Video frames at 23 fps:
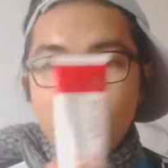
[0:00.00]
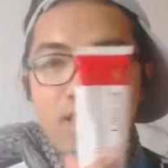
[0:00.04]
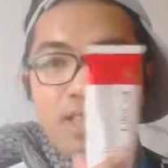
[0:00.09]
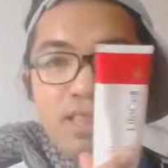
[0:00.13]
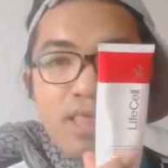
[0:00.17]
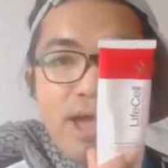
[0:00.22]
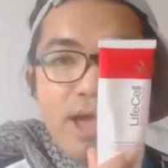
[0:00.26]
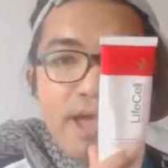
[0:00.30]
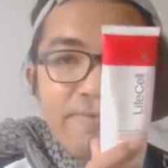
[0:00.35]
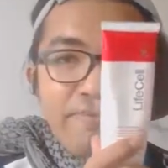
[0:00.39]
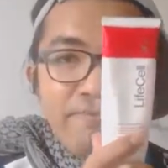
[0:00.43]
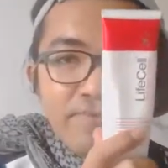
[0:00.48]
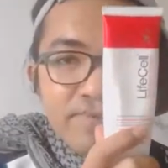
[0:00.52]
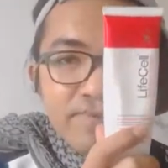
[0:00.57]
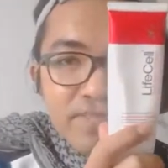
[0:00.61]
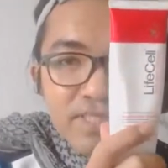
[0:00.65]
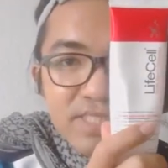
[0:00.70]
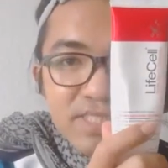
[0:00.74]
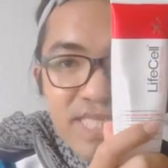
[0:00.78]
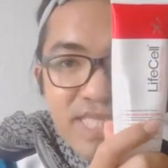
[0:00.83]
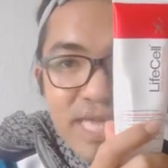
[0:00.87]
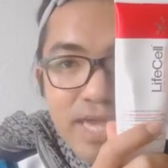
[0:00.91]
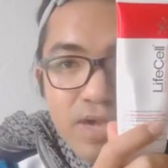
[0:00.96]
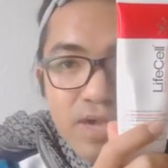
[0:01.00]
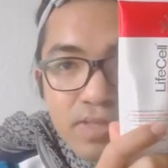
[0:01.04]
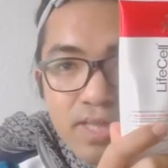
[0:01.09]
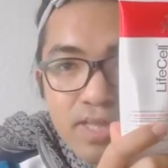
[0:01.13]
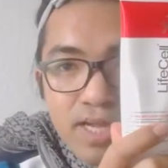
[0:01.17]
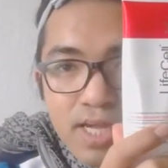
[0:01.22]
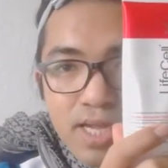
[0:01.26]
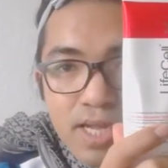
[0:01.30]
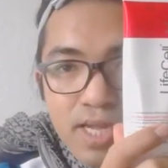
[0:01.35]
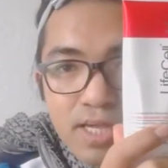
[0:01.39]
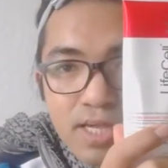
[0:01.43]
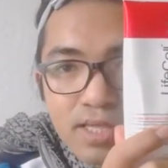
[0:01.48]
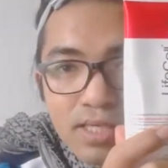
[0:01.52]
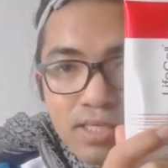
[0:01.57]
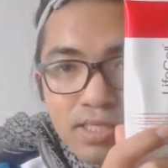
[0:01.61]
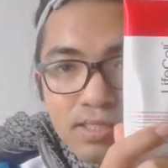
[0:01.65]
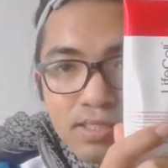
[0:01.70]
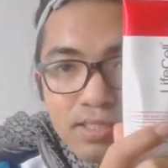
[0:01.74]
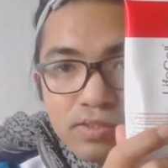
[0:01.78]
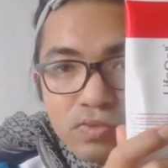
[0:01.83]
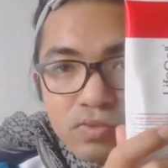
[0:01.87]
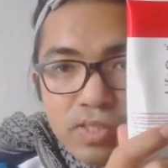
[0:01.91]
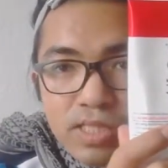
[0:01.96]
Life Sale นะคะ
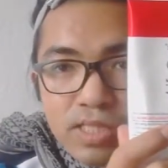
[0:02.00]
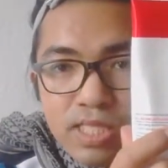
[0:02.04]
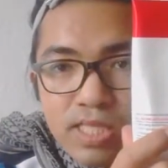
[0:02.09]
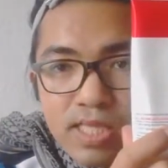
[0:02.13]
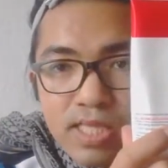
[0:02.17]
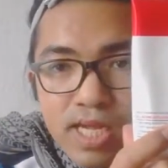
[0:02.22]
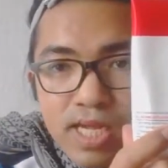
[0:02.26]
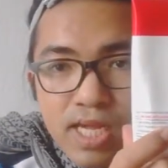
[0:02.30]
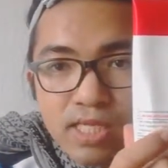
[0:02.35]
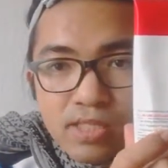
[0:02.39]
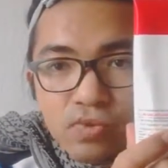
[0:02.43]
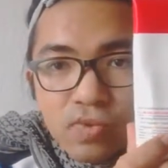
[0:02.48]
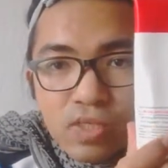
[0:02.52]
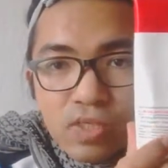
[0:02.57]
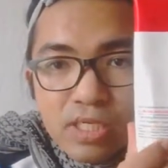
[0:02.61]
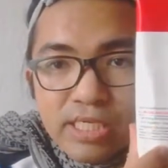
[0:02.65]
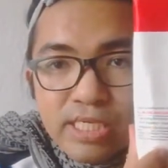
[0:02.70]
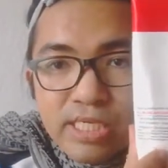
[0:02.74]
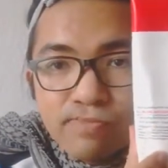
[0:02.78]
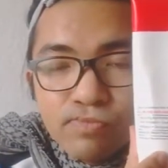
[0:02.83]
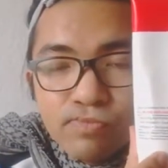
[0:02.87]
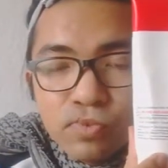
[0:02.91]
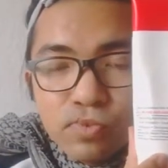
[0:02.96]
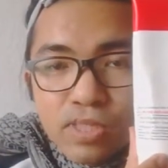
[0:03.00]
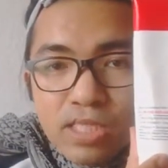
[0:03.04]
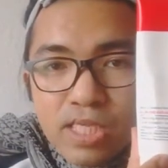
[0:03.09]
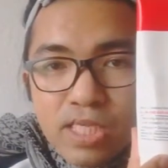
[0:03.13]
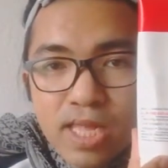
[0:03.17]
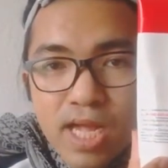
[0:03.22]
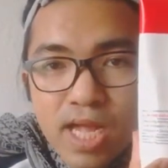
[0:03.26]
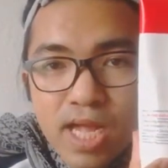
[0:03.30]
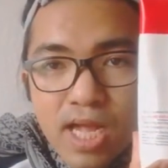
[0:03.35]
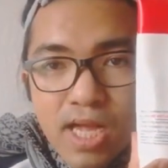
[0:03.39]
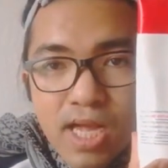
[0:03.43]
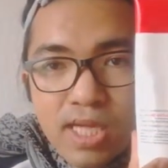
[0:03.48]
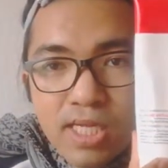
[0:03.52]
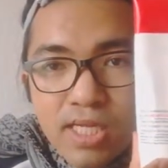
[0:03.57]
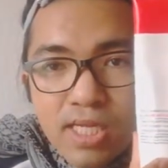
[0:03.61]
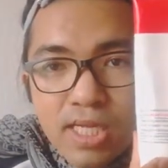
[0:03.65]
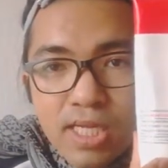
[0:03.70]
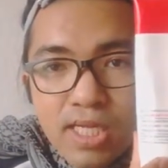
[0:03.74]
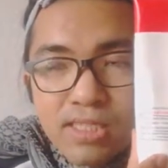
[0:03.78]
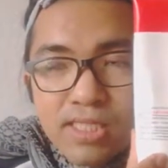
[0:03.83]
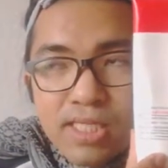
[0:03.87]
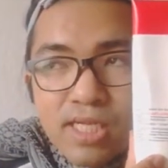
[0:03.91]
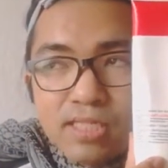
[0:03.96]
ตัวนี้นะคะตัวครีมตัวนี้นะคะ
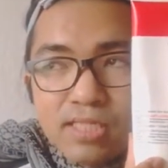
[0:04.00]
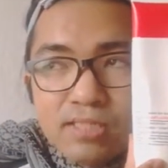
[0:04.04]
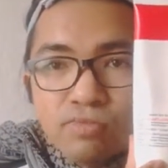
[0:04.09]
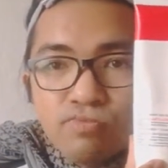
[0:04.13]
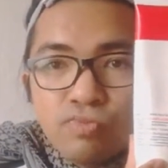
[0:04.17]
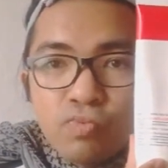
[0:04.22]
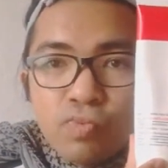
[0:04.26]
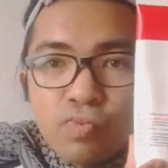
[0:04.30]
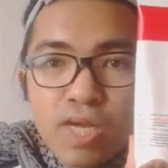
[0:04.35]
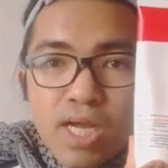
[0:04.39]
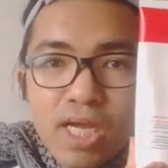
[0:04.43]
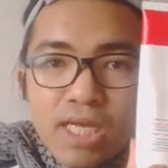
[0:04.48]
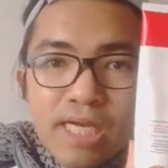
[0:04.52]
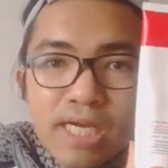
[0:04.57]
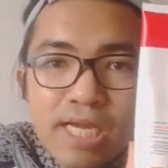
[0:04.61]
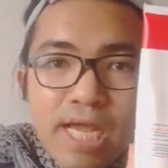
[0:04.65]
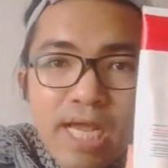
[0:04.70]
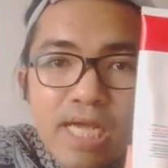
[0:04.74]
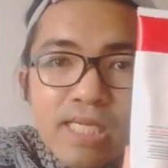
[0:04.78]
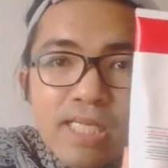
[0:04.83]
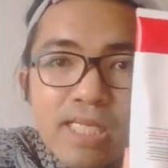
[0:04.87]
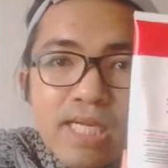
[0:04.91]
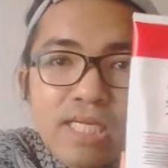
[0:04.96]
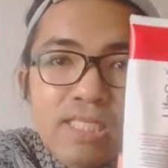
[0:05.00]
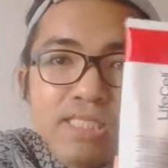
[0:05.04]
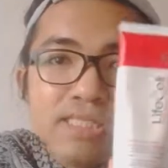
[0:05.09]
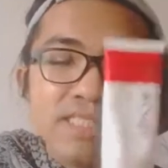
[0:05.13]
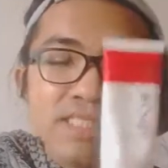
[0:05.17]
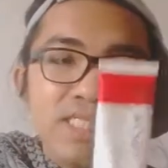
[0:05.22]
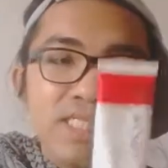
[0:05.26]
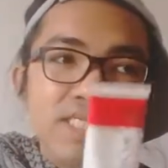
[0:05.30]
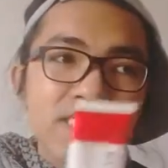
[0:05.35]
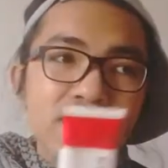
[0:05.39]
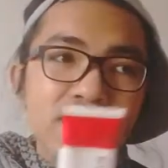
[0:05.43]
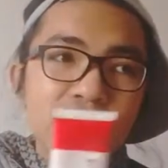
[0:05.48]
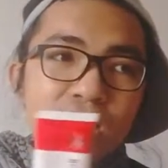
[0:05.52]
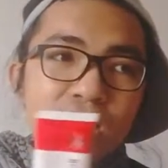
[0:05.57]
ถ้าสมมติว่าใครเนี่ยที่